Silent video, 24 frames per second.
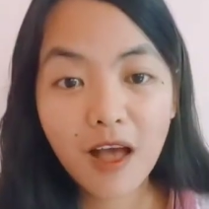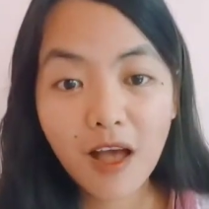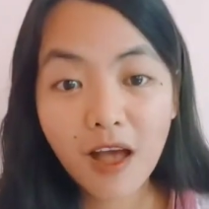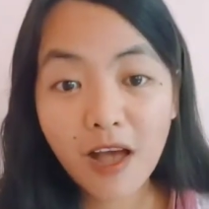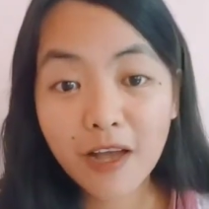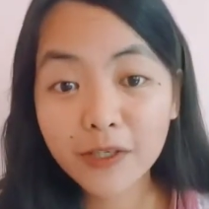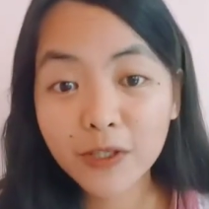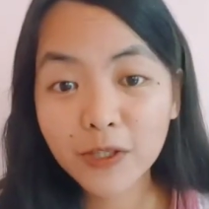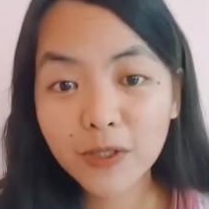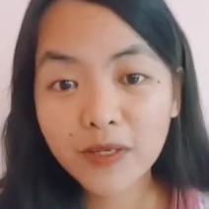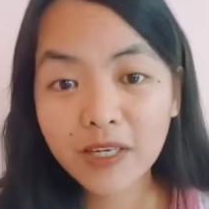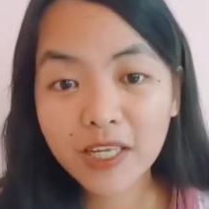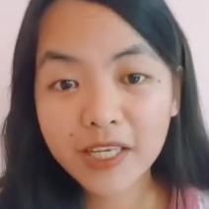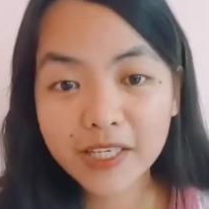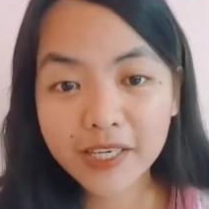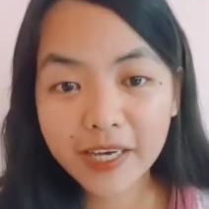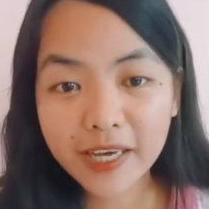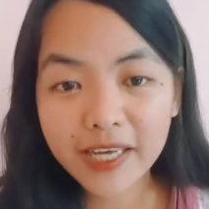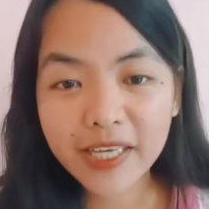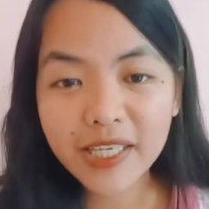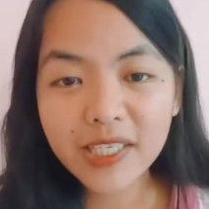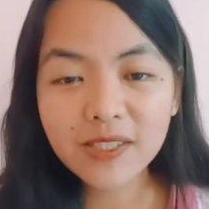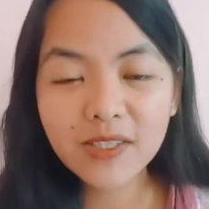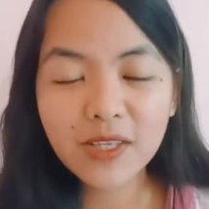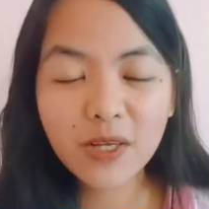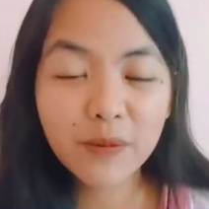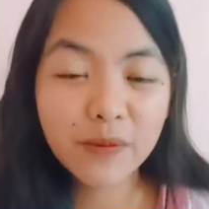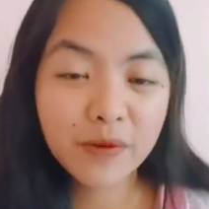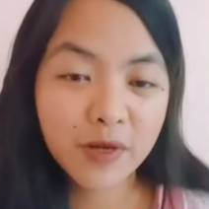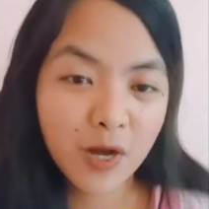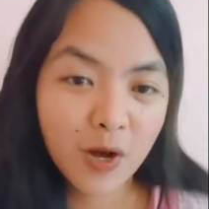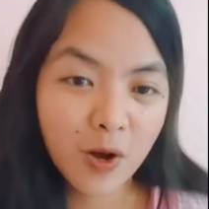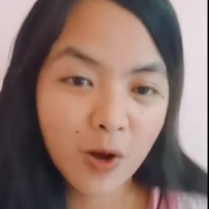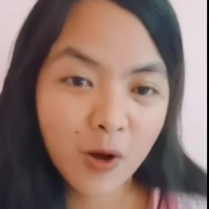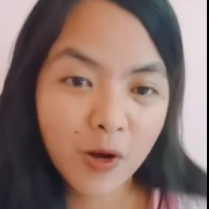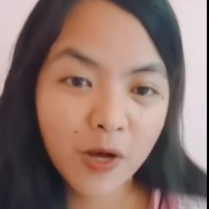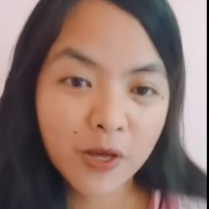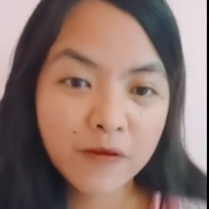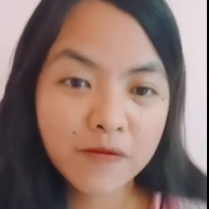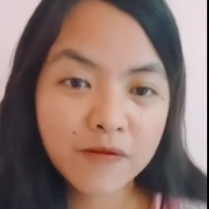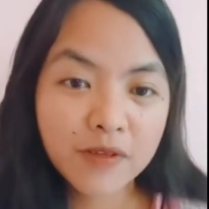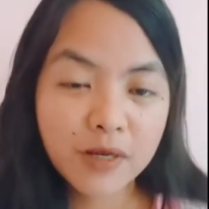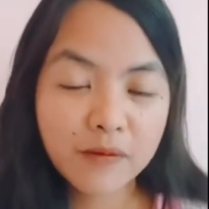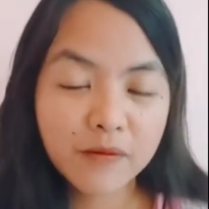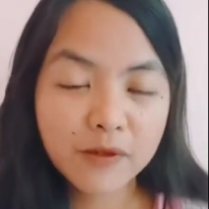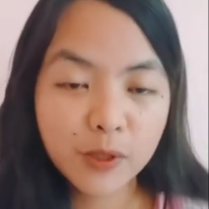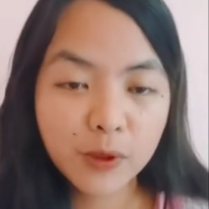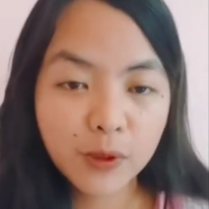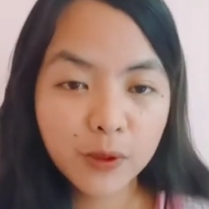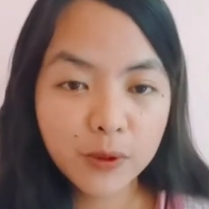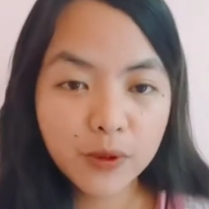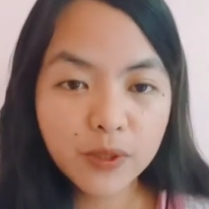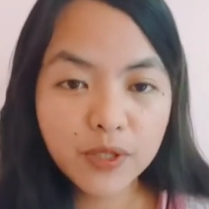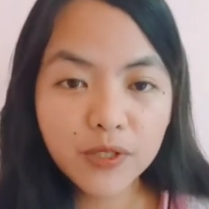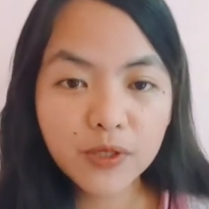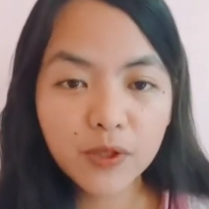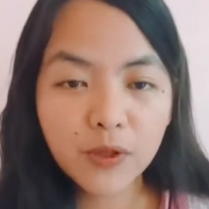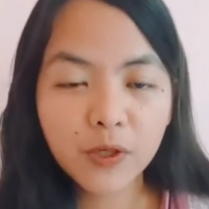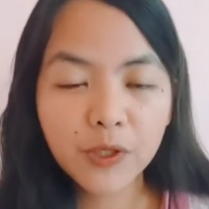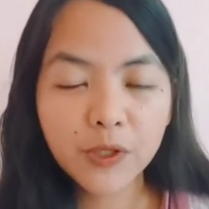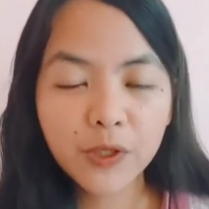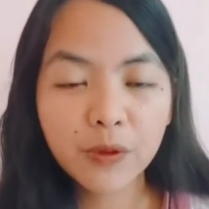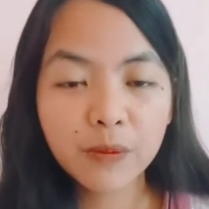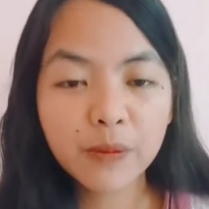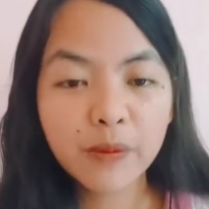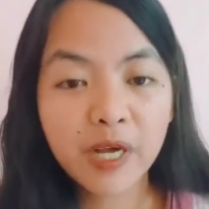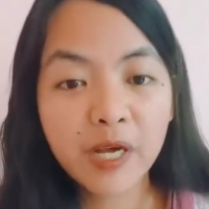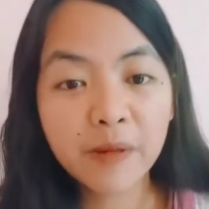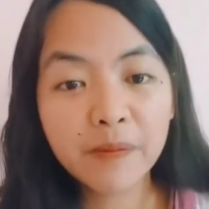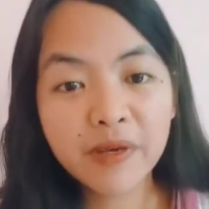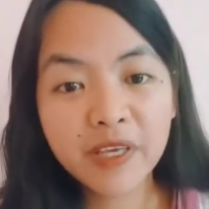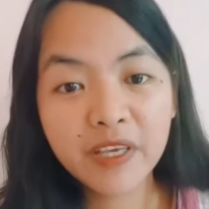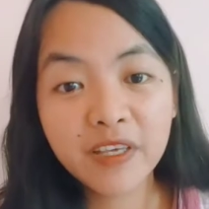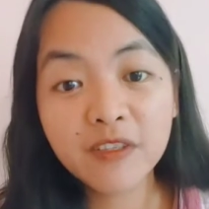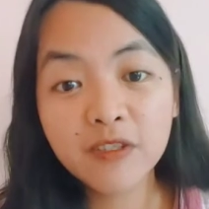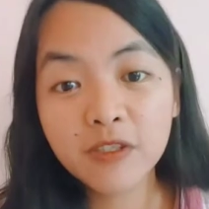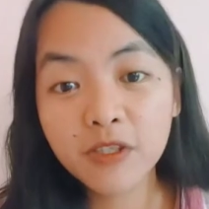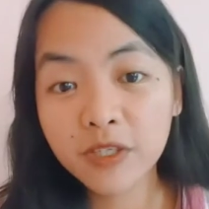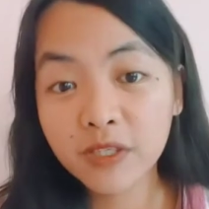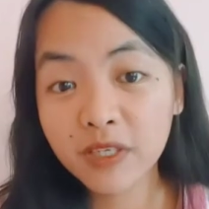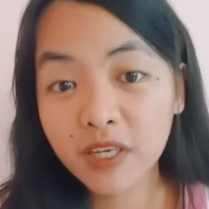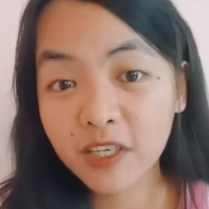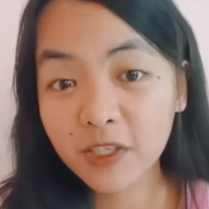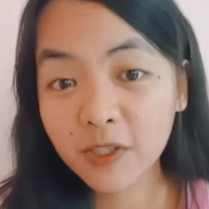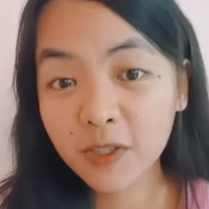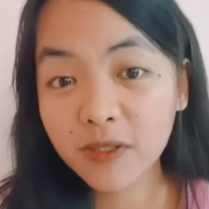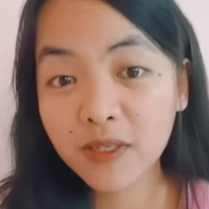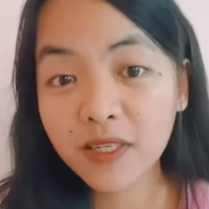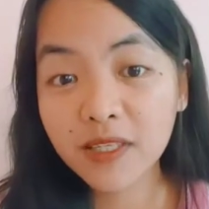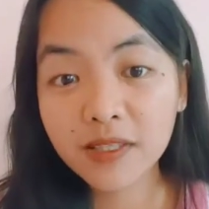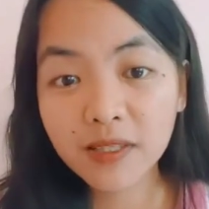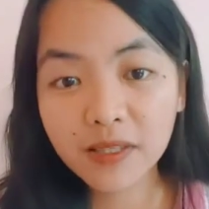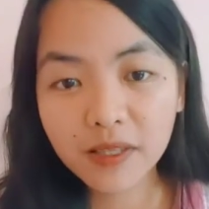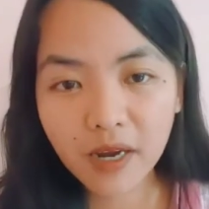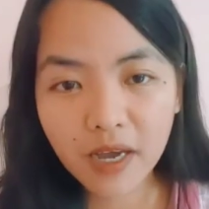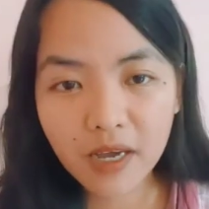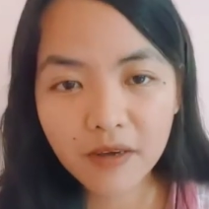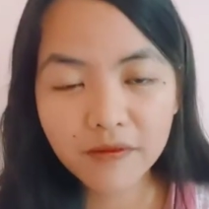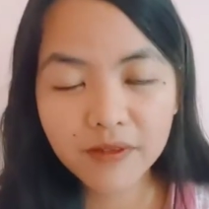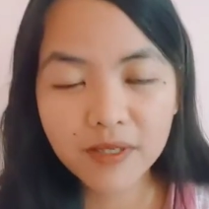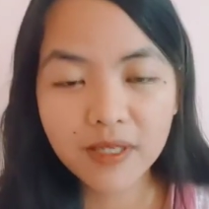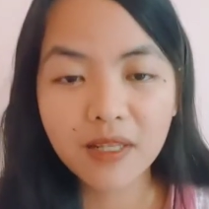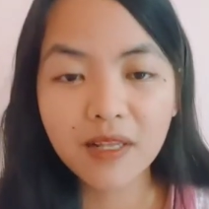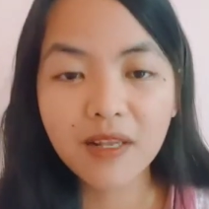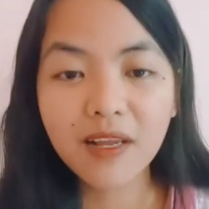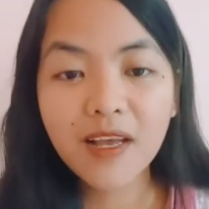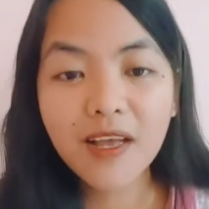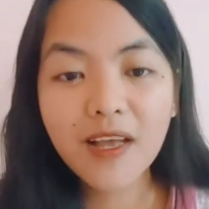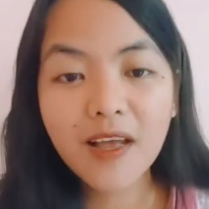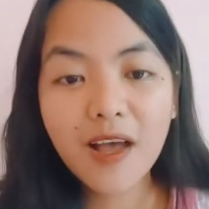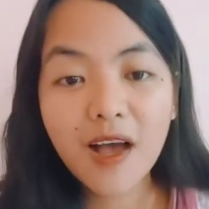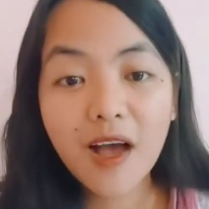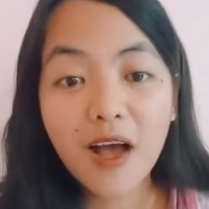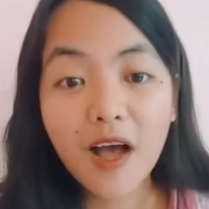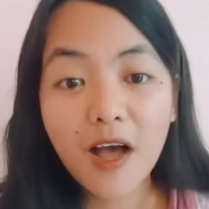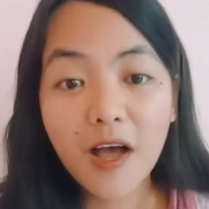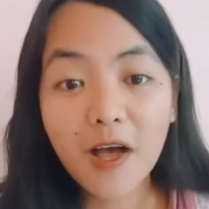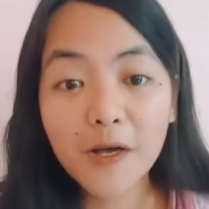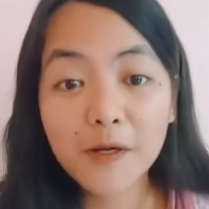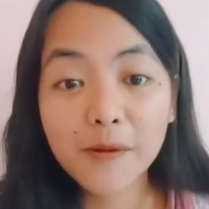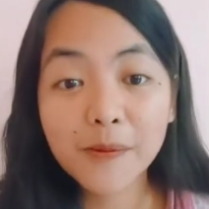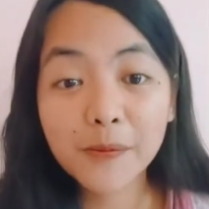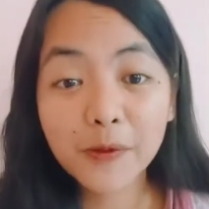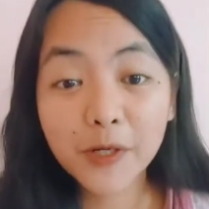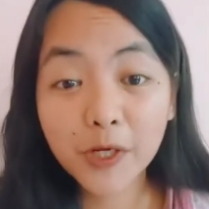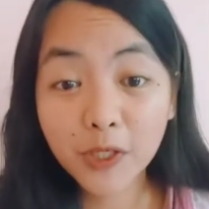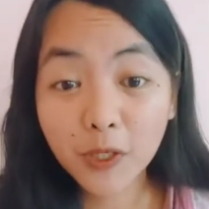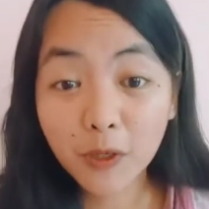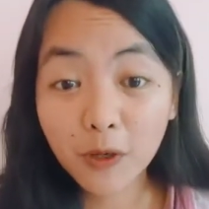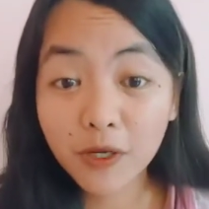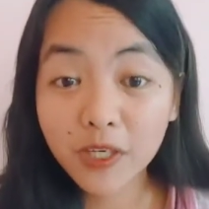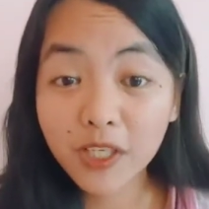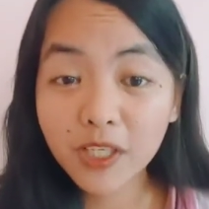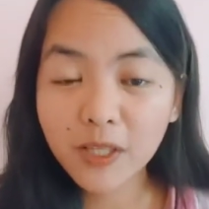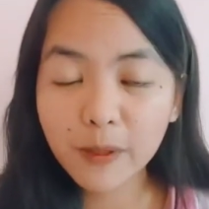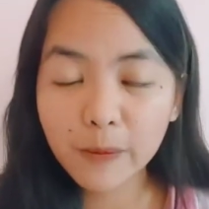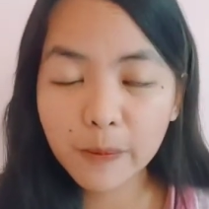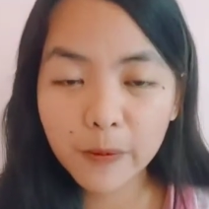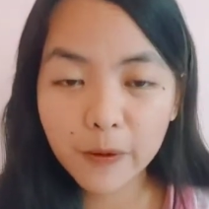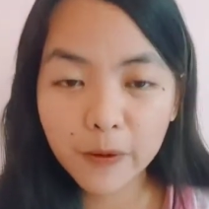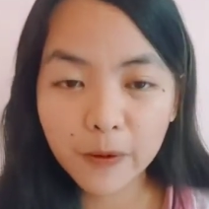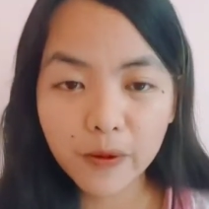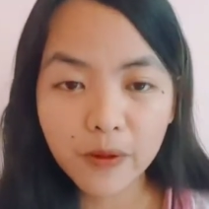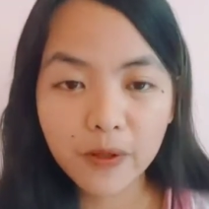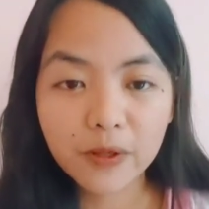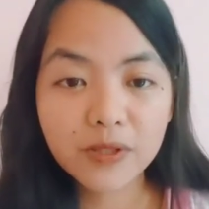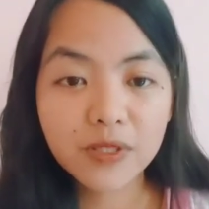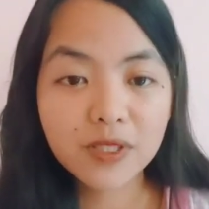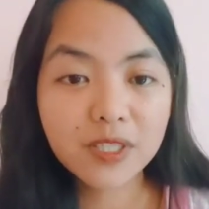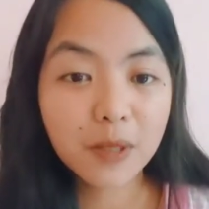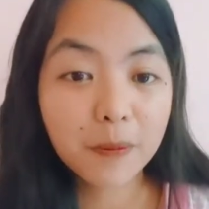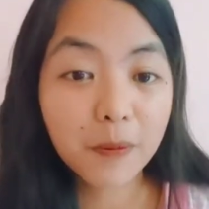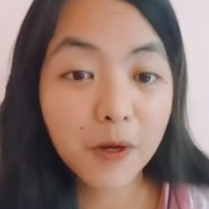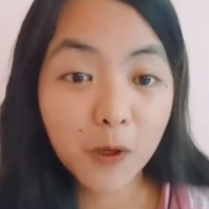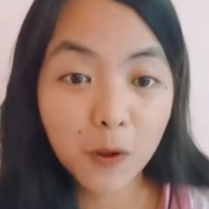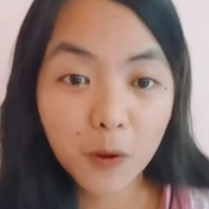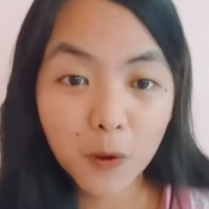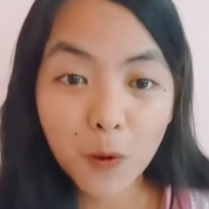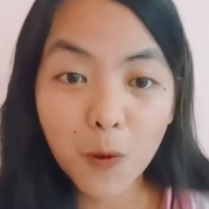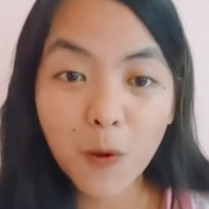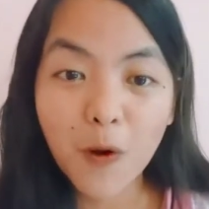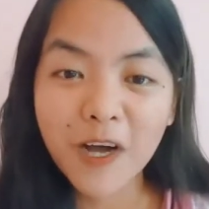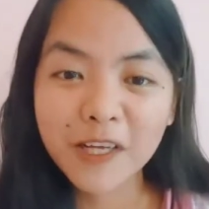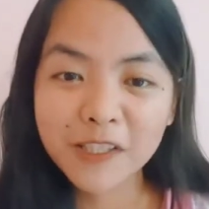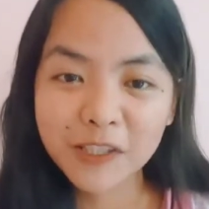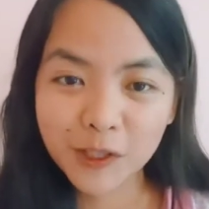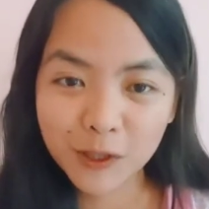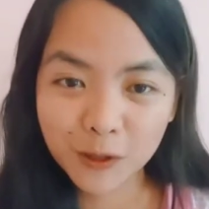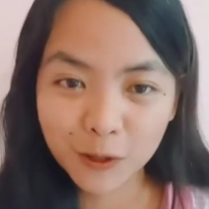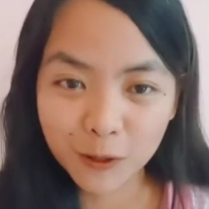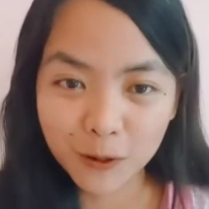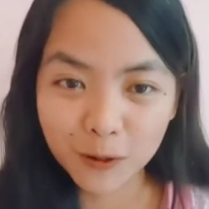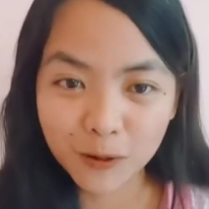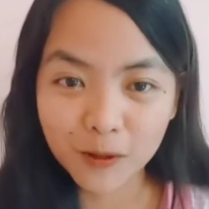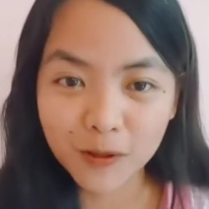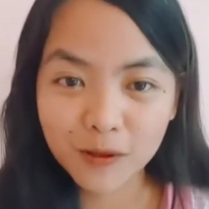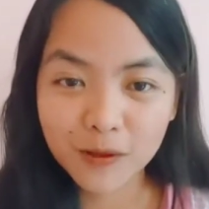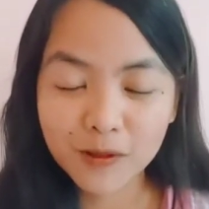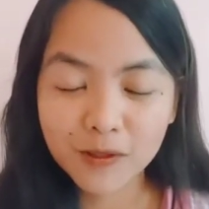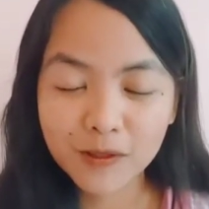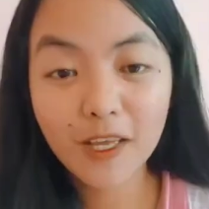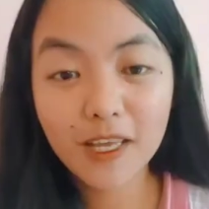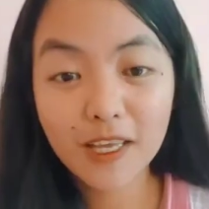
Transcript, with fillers: Actually guys, ang mga OFWs o yung mga may international travel ang priority po sa pagkuha nito.